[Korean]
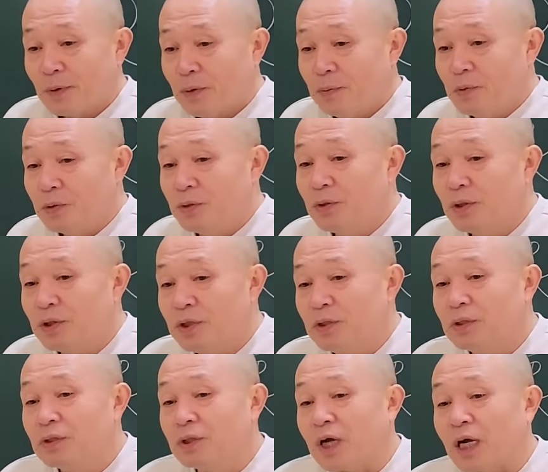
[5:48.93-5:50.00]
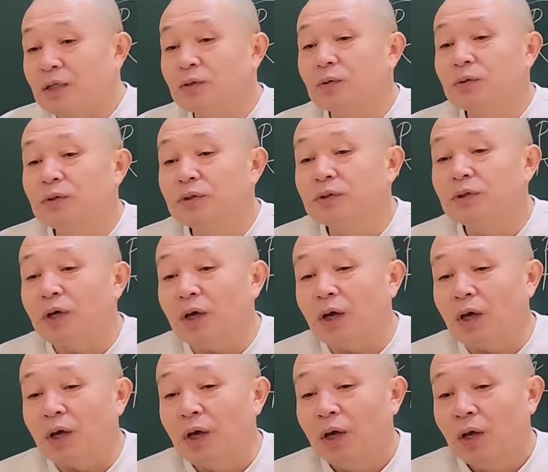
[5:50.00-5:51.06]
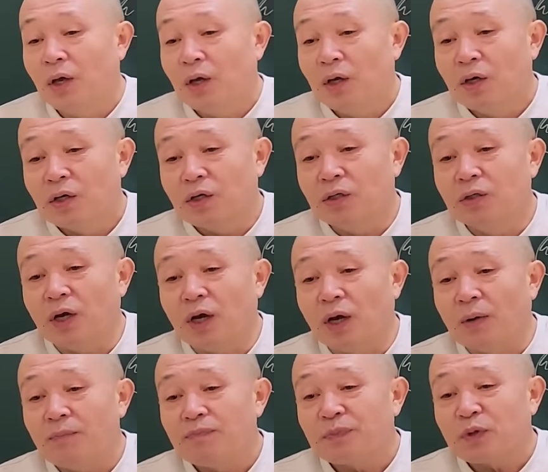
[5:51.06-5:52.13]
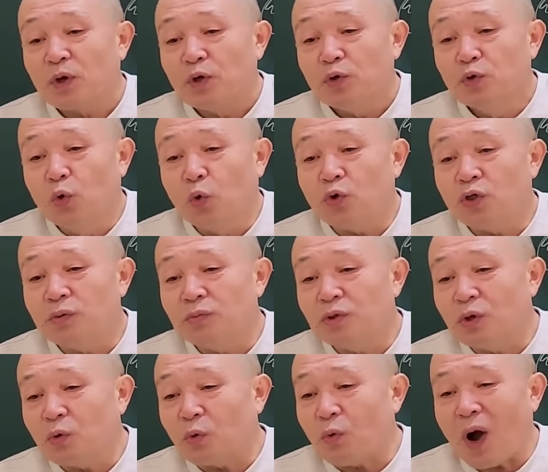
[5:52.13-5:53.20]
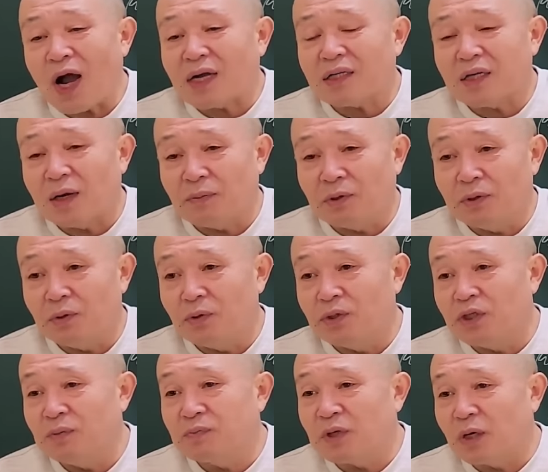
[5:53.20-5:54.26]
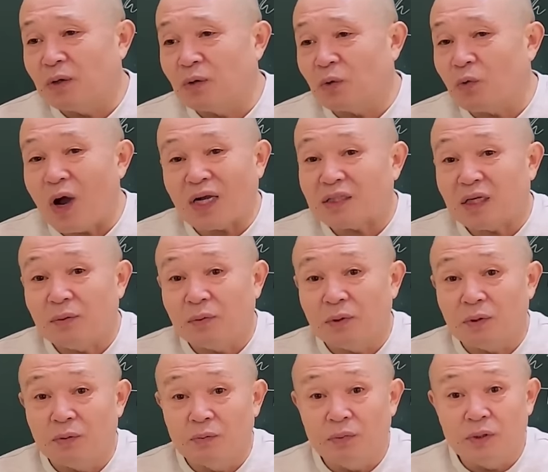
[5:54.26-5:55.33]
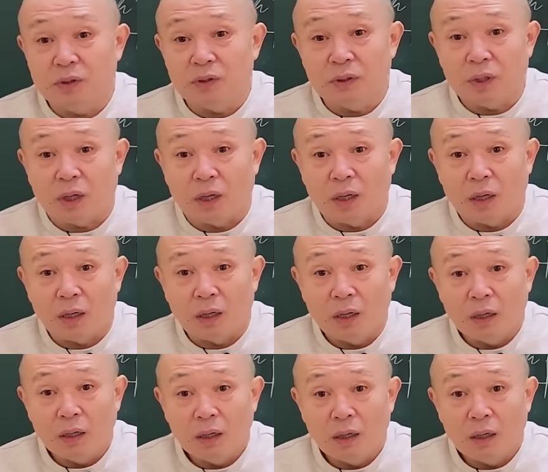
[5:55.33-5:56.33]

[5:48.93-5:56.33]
그럼 그런 기능을 가지고 있는데 그게 욕심으로 꽉 차버리고 집착으로 꽉 차버리면 미친 거야.